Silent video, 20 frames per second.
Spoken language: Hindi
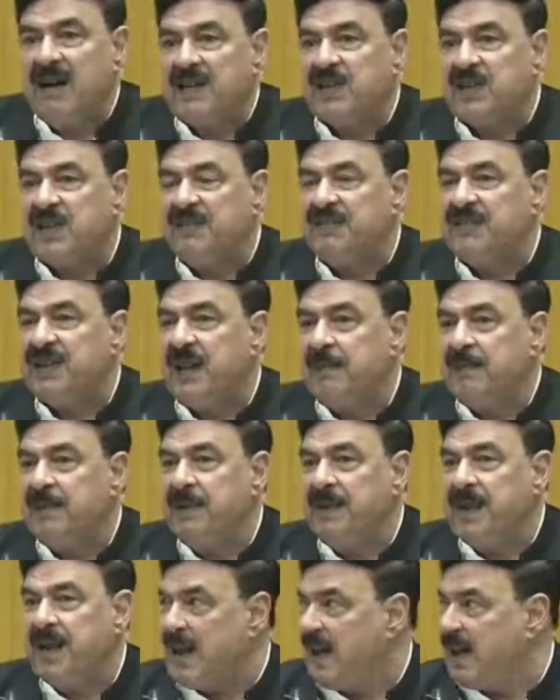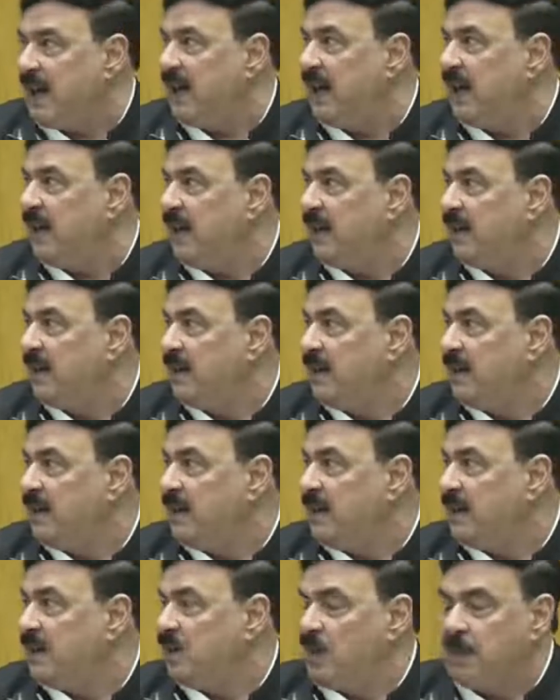शरीफ साहब भी नाहल हैं
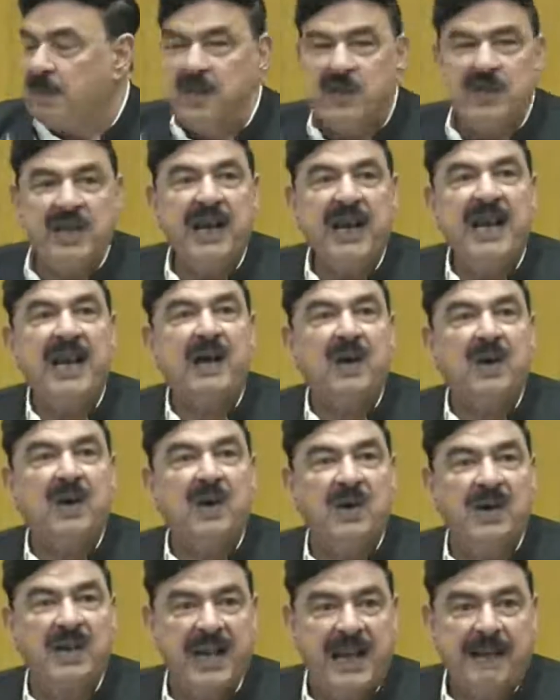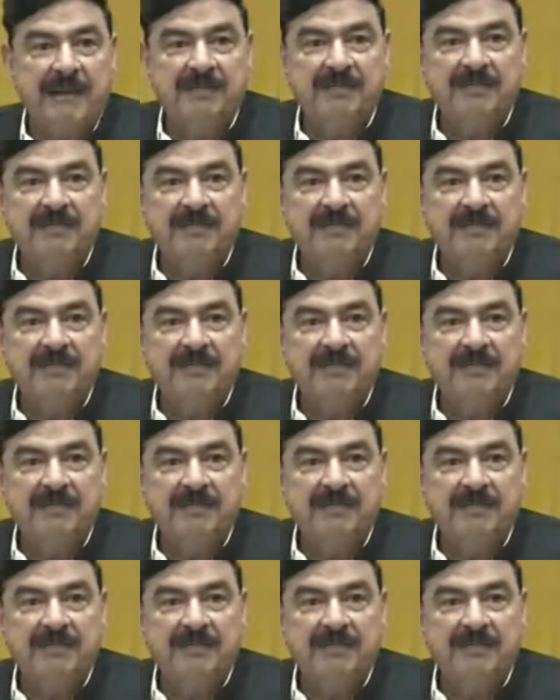तो पीछे रह कौन गया है